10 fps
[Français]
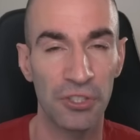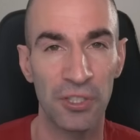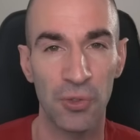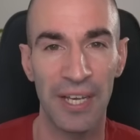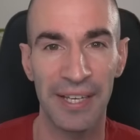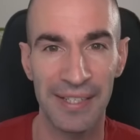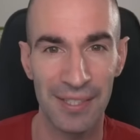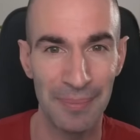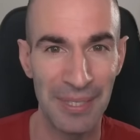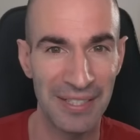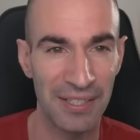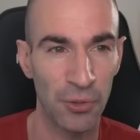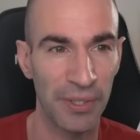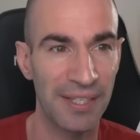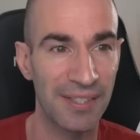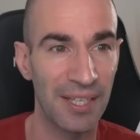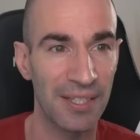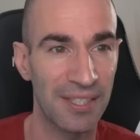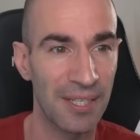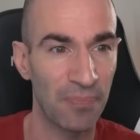On enchaîne sur la RX 6700 XT
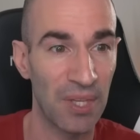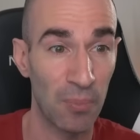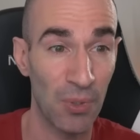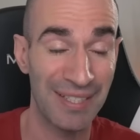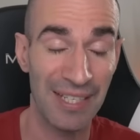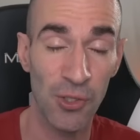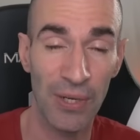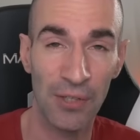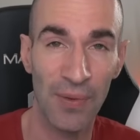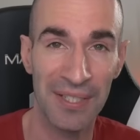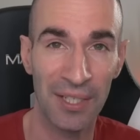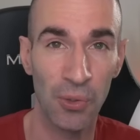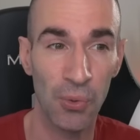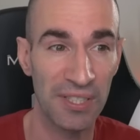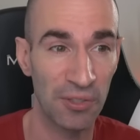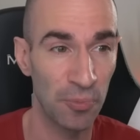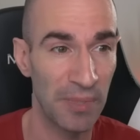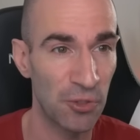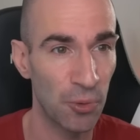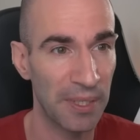ici. Pour 585 euros, c'est une
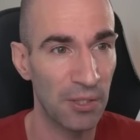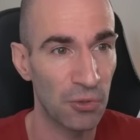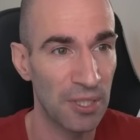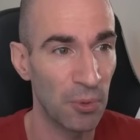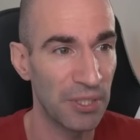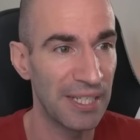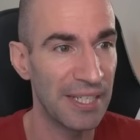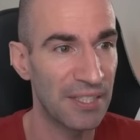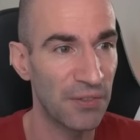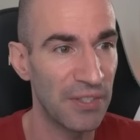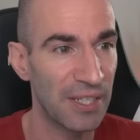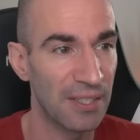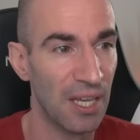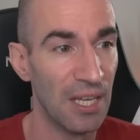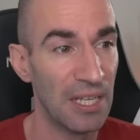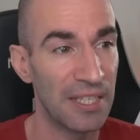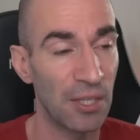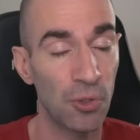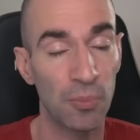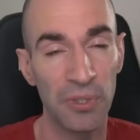baisse de prix, donc c'est le modèle XFX. Il y
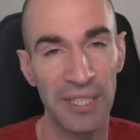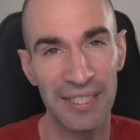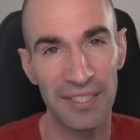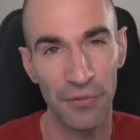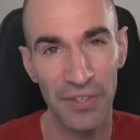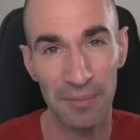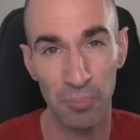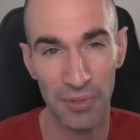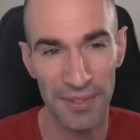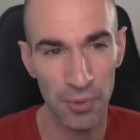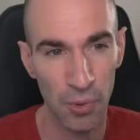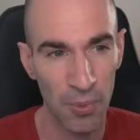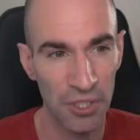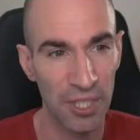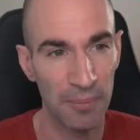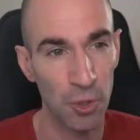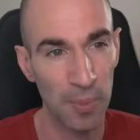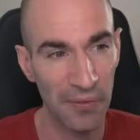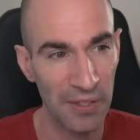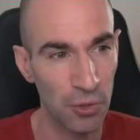a un autre modèle XFX pour 10 euros moins cher, mais je
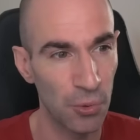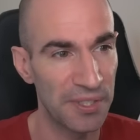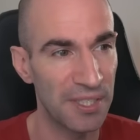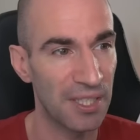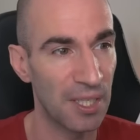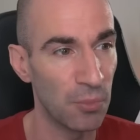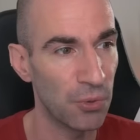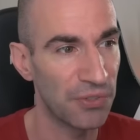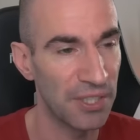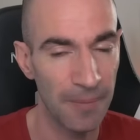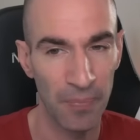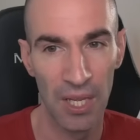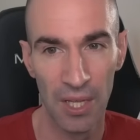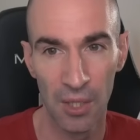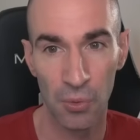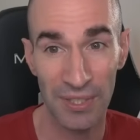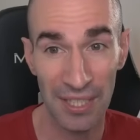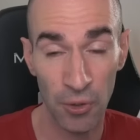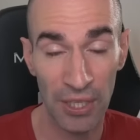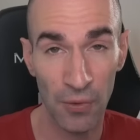préfère celui-ci qui est mieux fini. Donc
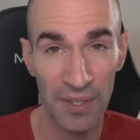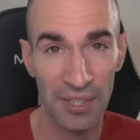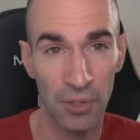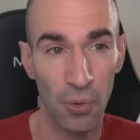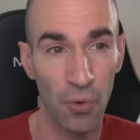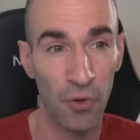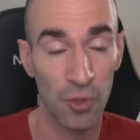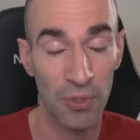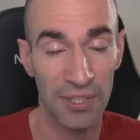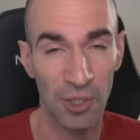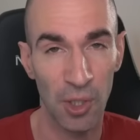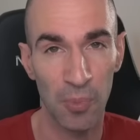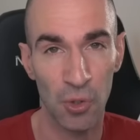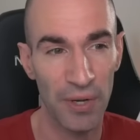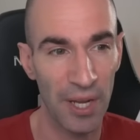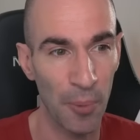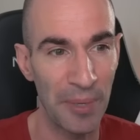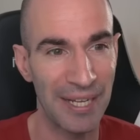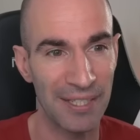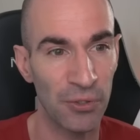585€, franchement, c'est top pour jouer en
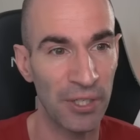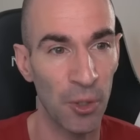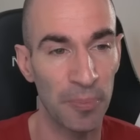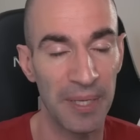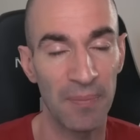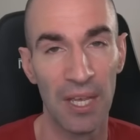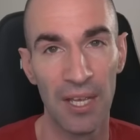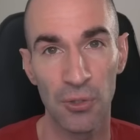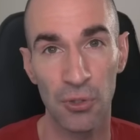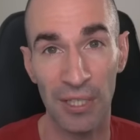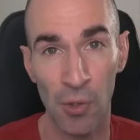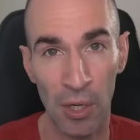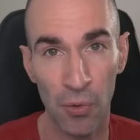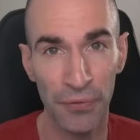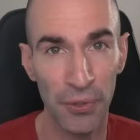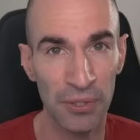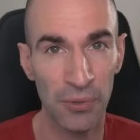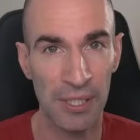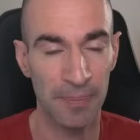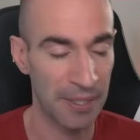1440p. Ce sera dans la configuration de la